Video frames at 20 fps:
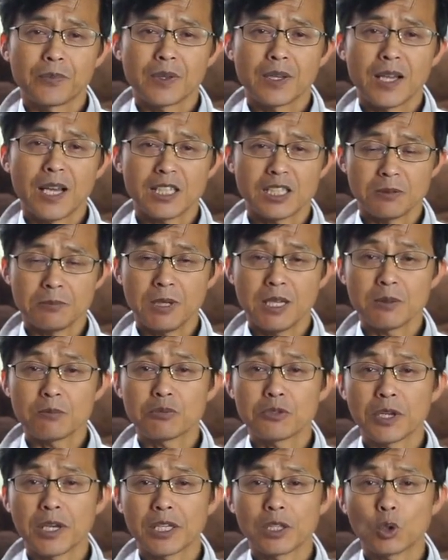하지만
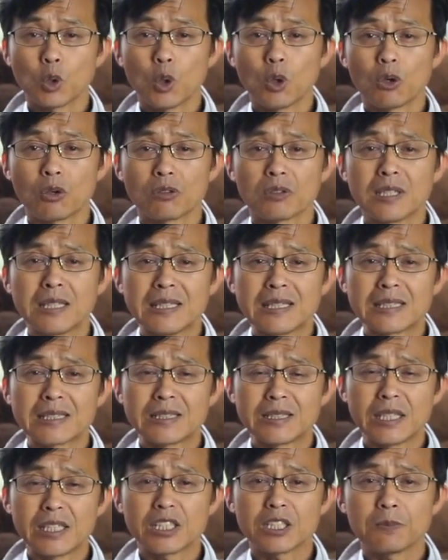불행히도
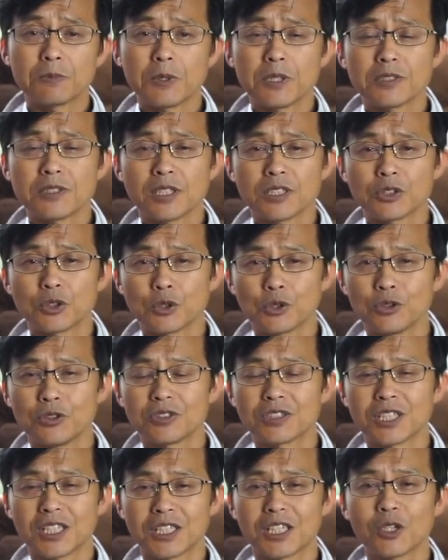그의 시편 찬송은
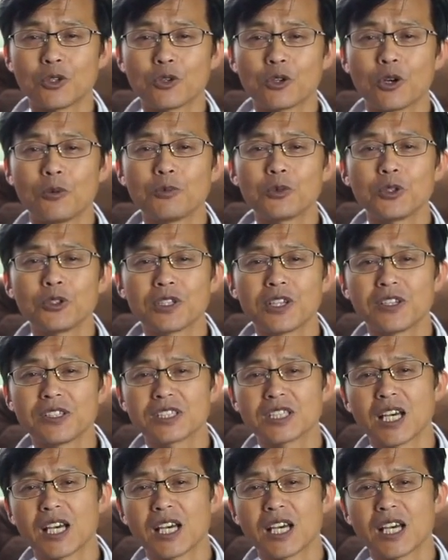제대로 검토되지